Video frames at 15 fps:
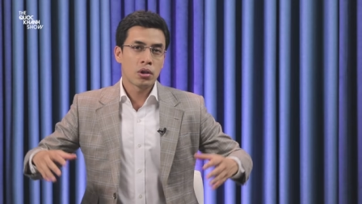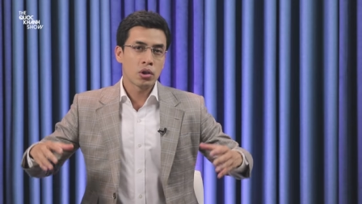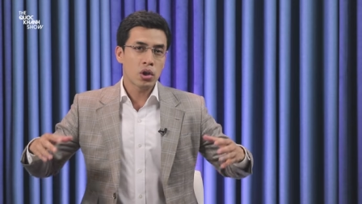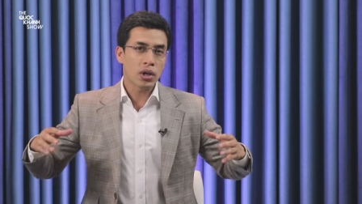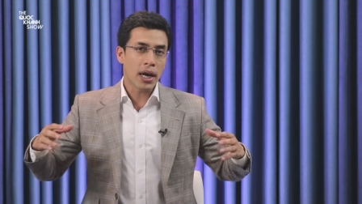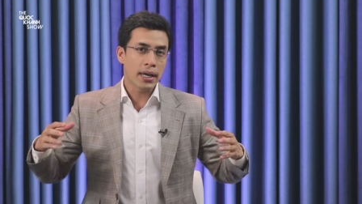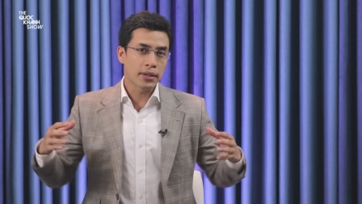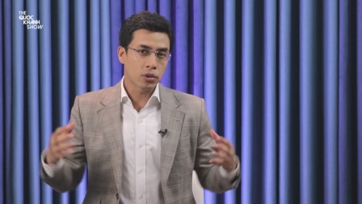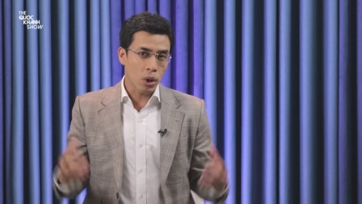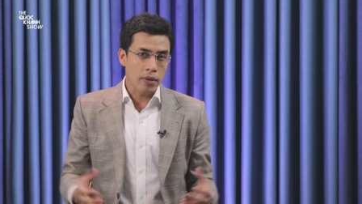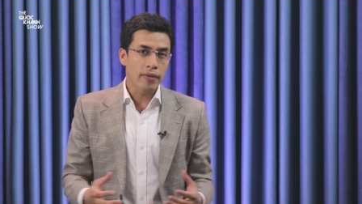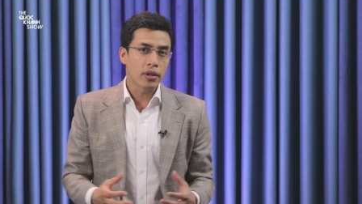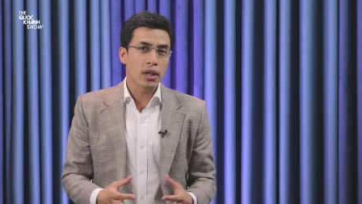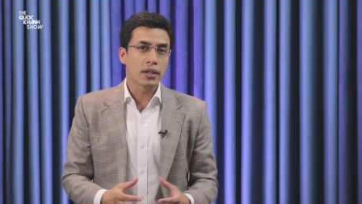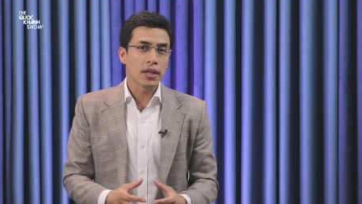Tôi cho rằng tùy
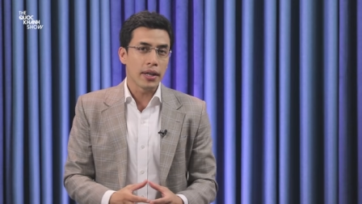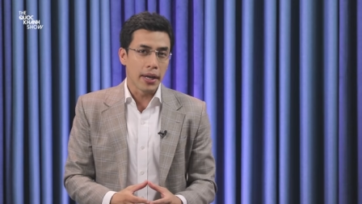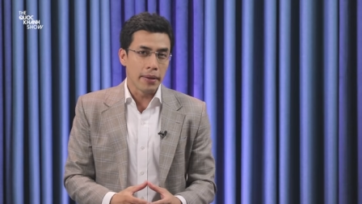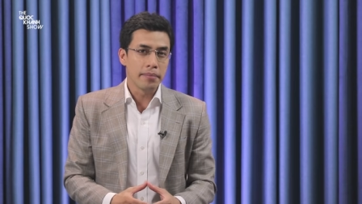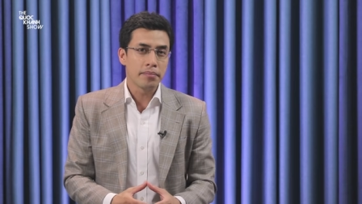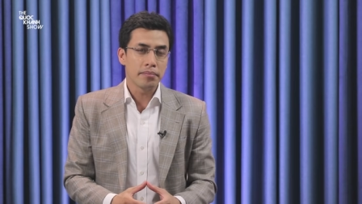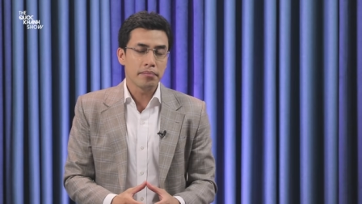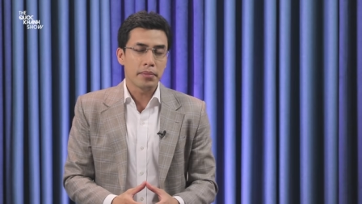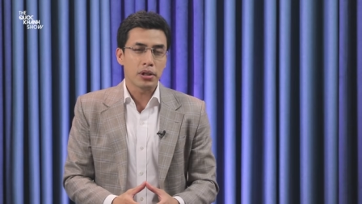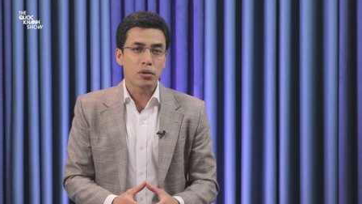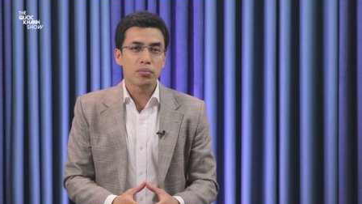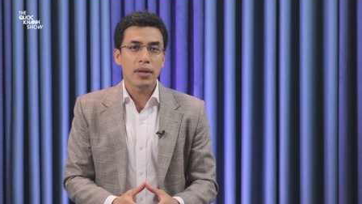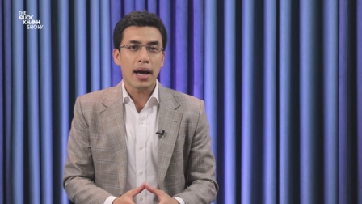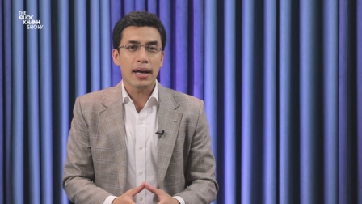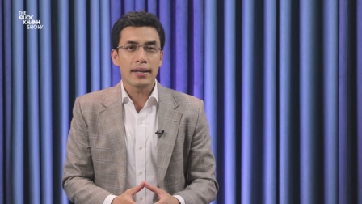vào từng thời điểm mà
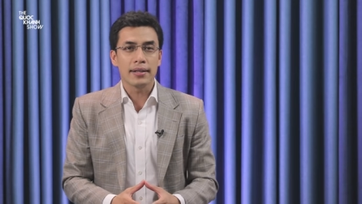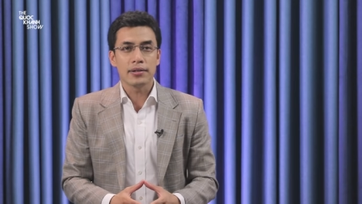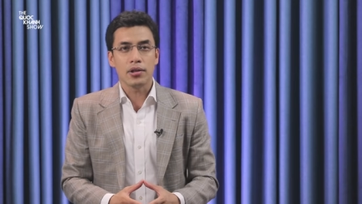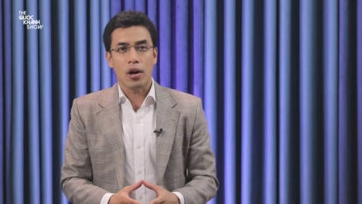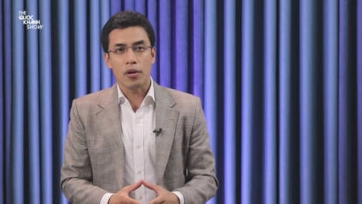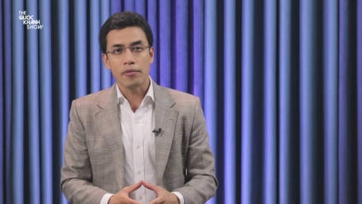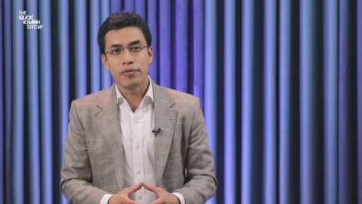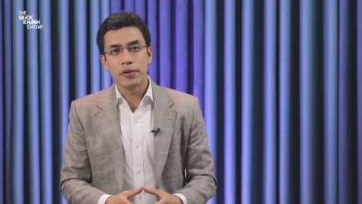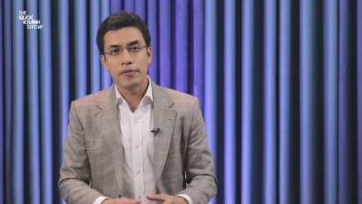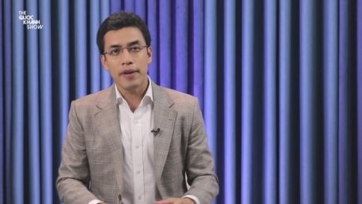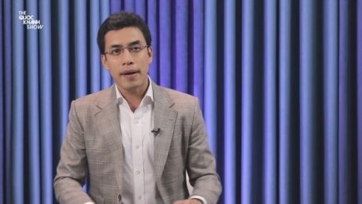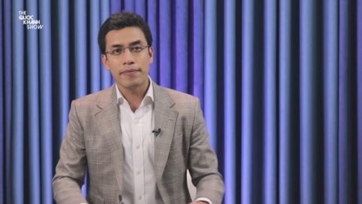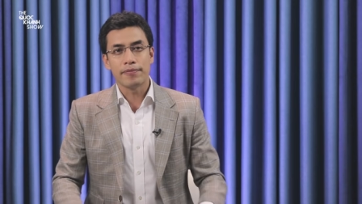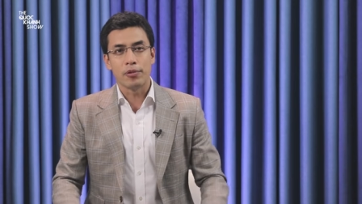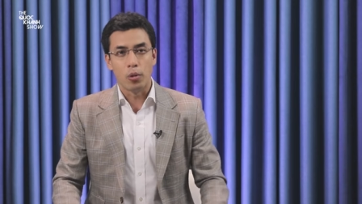chúng ta nên chọn phương
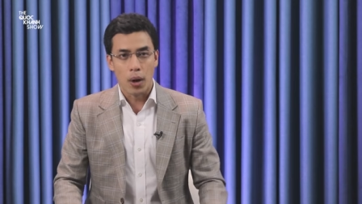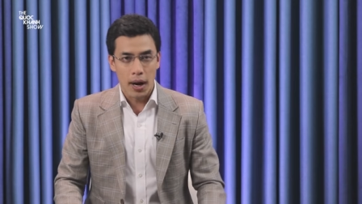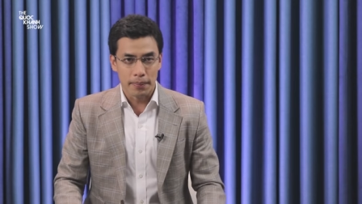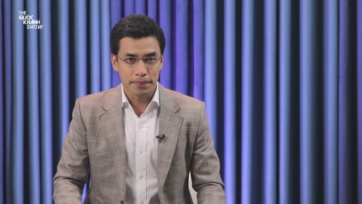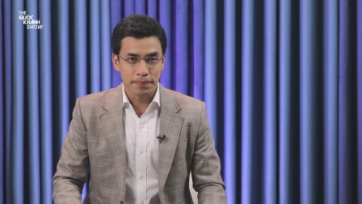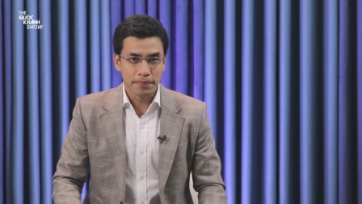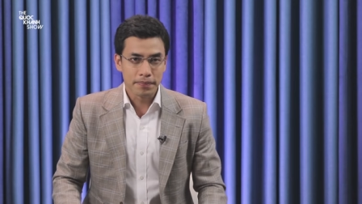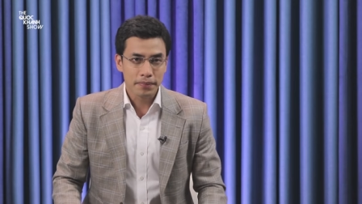pháp phù hợp.